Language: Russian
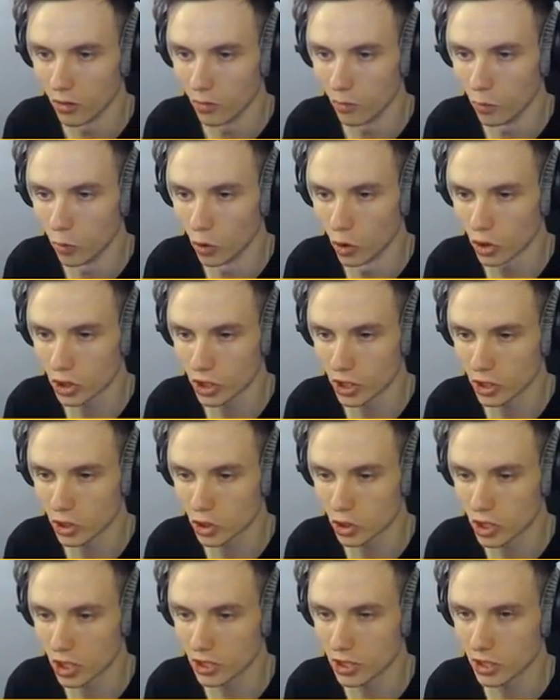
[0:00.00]
Боже, я,
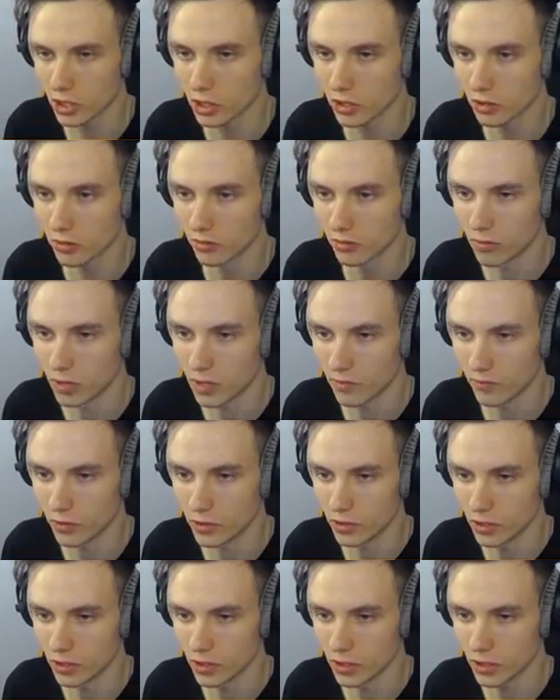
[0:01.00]
я теперь... Равыч,
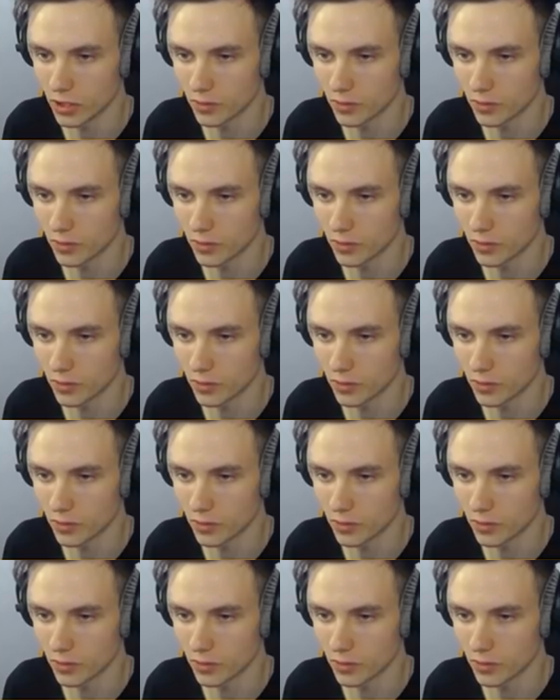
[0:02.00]
я теперь